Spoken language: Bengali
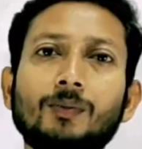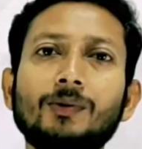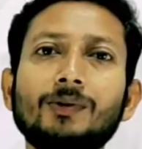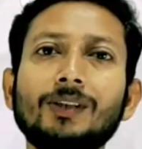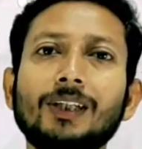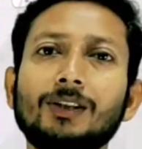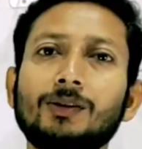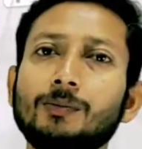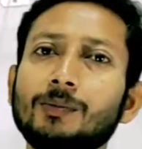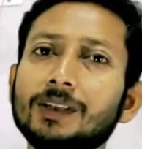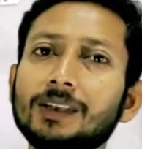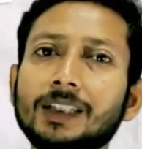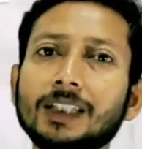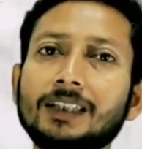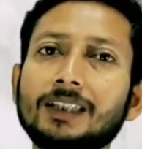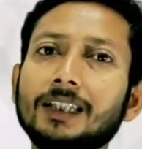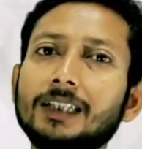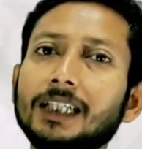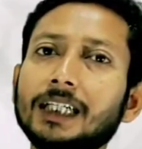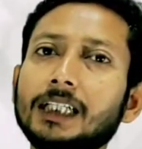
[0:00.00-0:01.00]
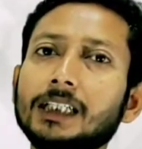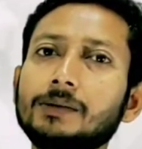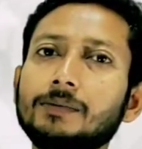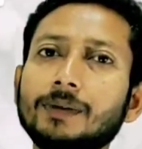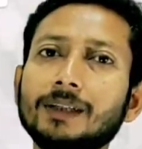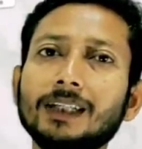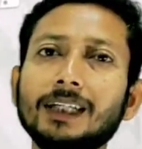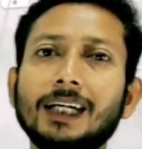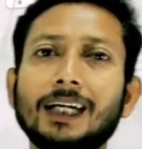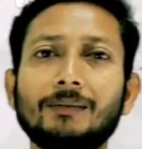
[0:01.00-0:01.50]
তো বন্ধুরা তোমরা দেখছিলে টেকটিস
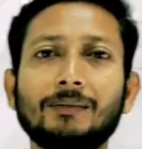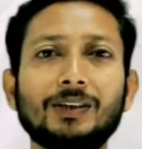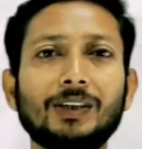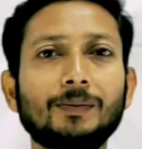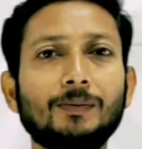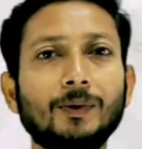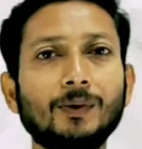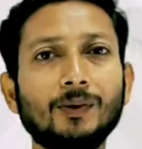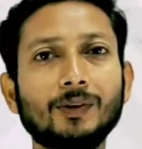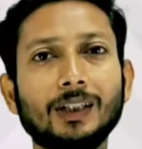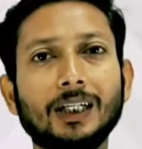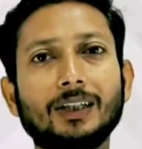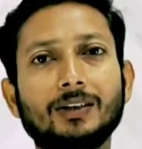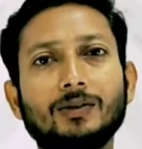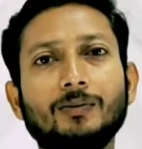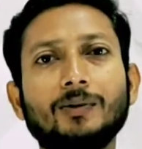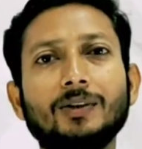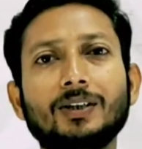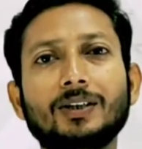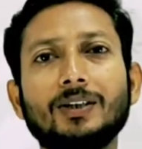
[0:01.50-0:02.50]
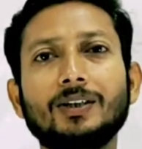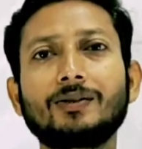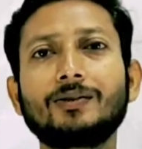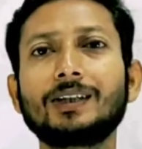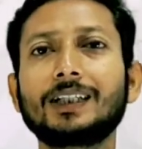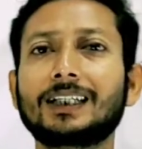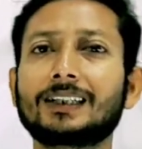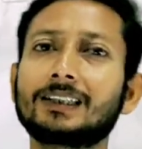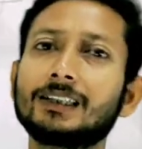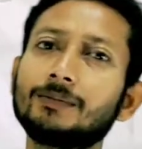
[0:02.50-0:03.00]
বাংলা আমি দীপঙ্কর আর সমালোচনা
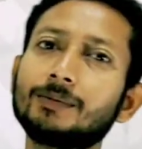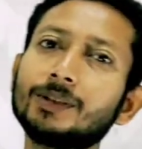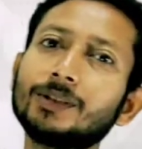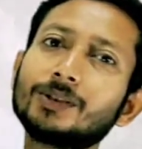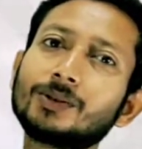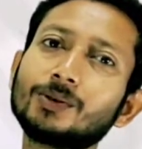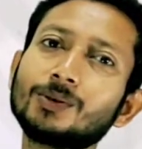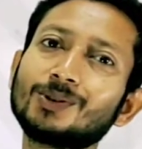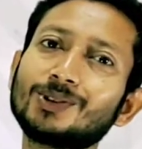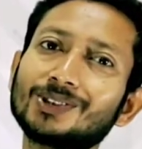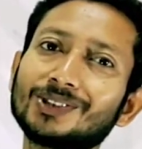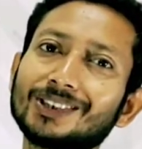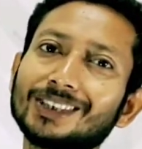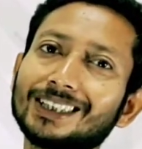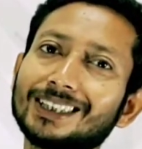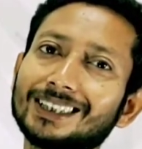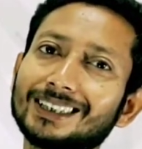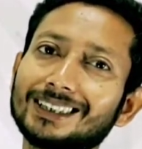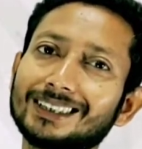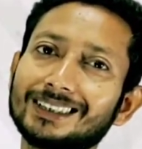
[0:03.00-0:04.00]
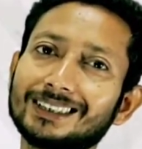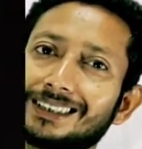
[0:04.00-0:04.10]
করে আজকে ভিডিওটি শুরু করছি